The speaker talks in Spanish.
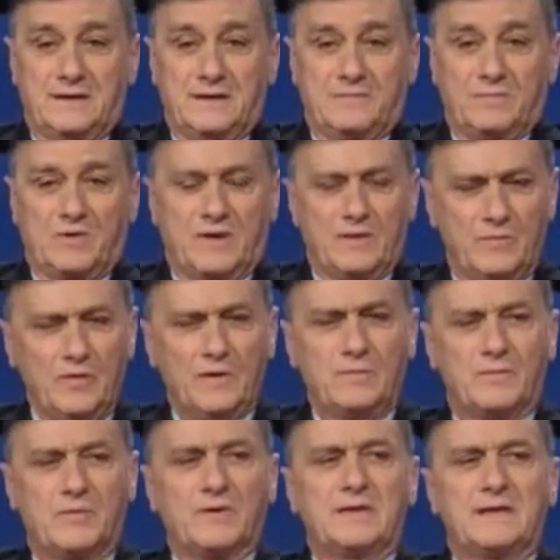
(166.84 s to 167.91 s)
Porque es muy
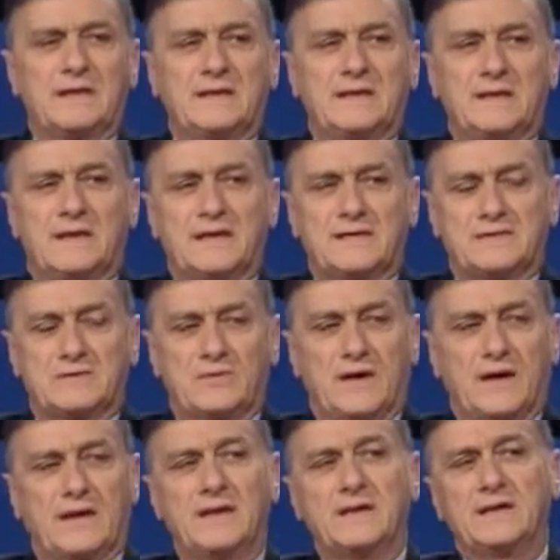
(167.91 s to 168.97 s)
importante que haya una
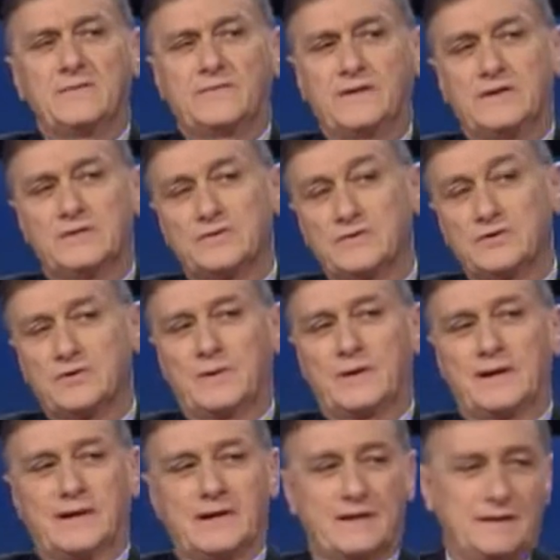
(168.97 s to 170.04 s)
gran definición sobre la
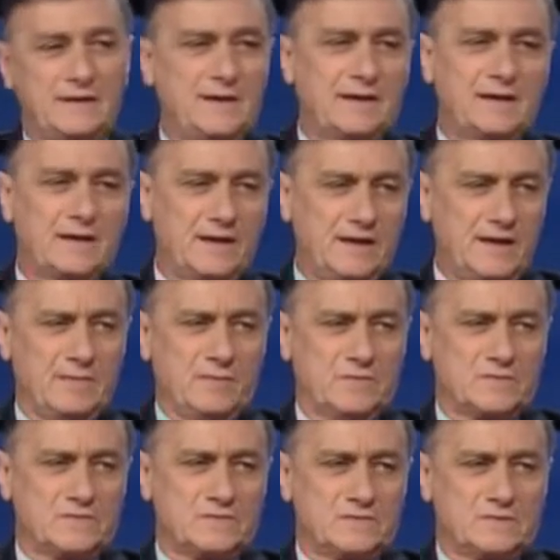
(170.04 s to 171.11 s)
Argentina que
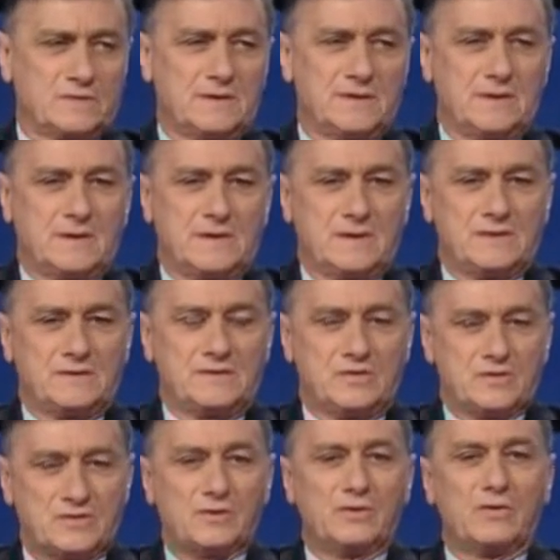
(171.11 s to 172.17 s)
queremos. Si
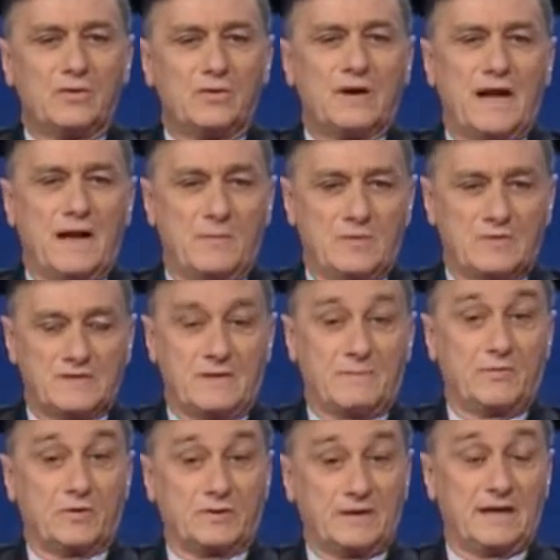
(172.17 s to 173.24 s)
nosotros logramos
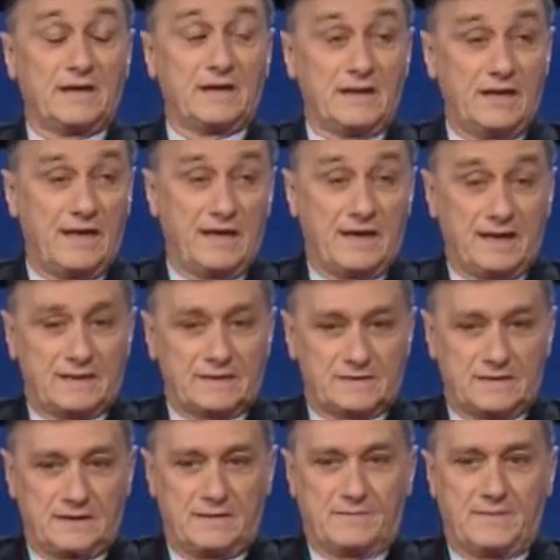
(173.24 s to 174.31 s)
aportar
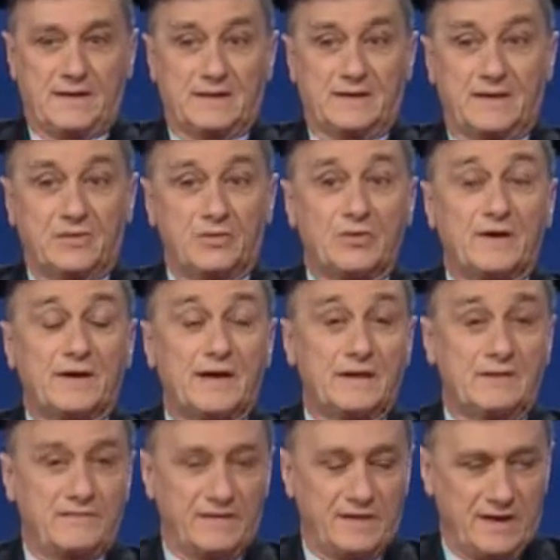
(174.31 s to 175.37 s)
ideas eh, partiendo de que hay
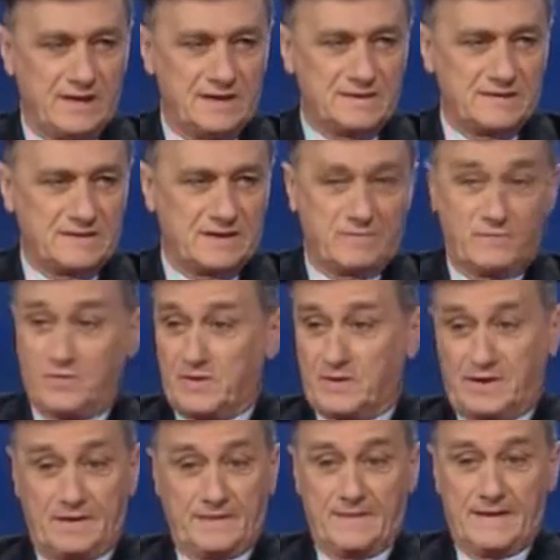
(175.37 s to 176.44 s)
diferencias,
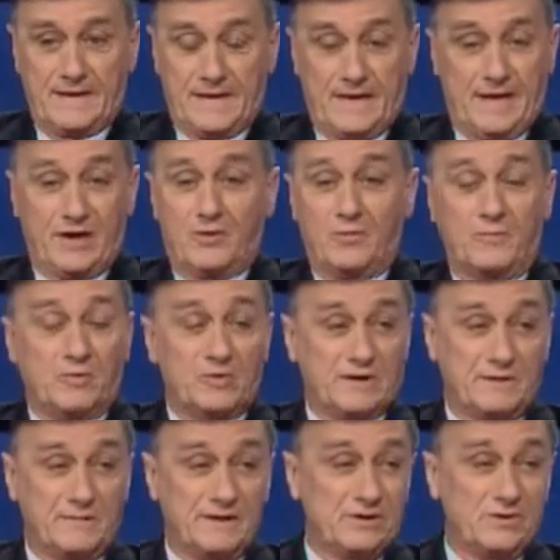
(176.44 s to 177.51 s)
porque el
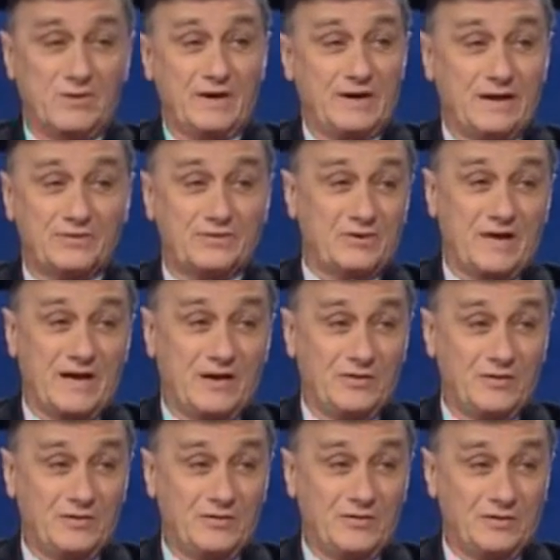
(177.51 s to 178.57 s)
comportamiento del
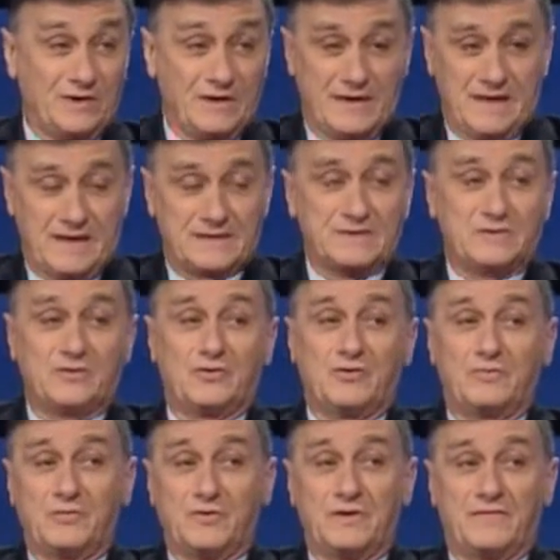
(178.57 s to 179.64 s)
electorado ha sido
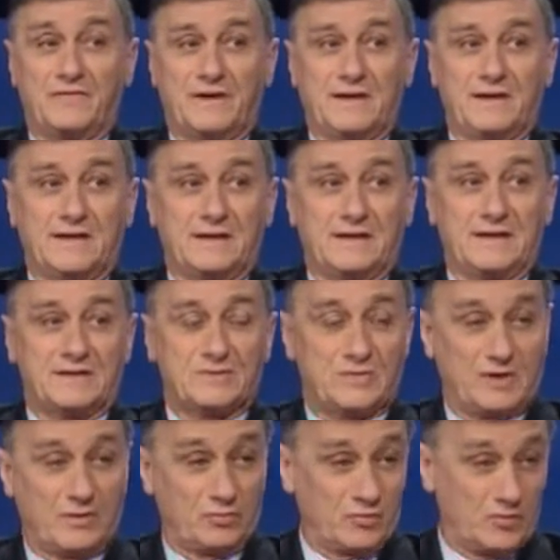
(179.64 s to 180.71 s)
muy diferente en la
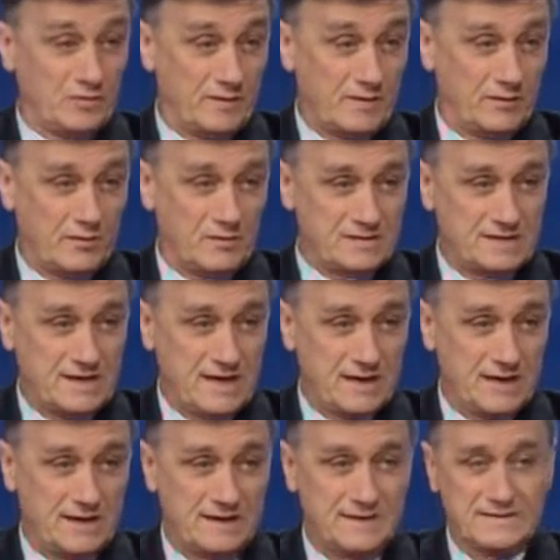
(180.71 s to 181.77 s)
ciudad autónoma de Buenos
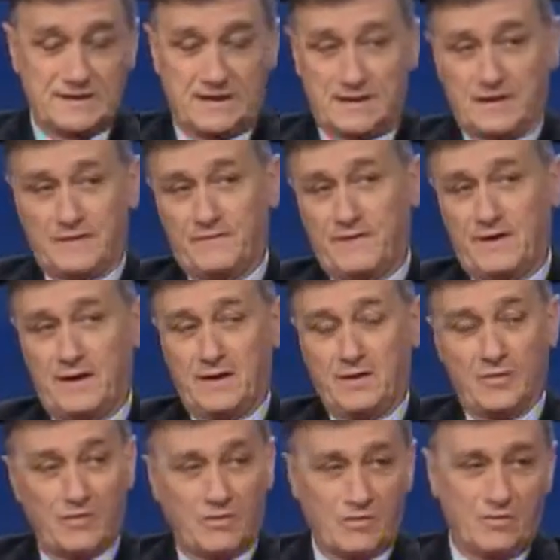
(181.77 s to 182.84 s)
Aires, en Santa Fe,
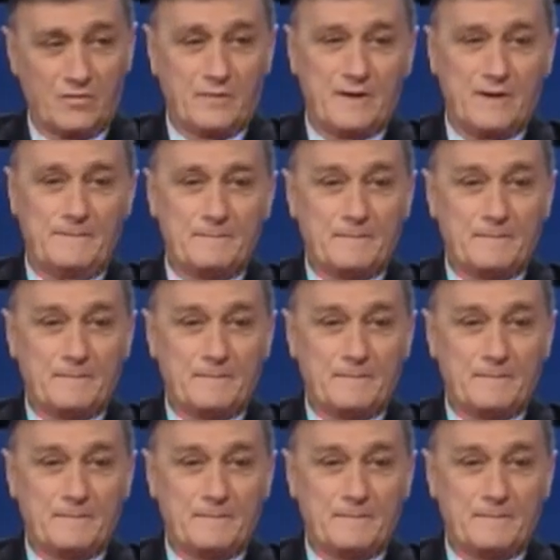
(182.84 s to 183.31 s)
en Córdoba,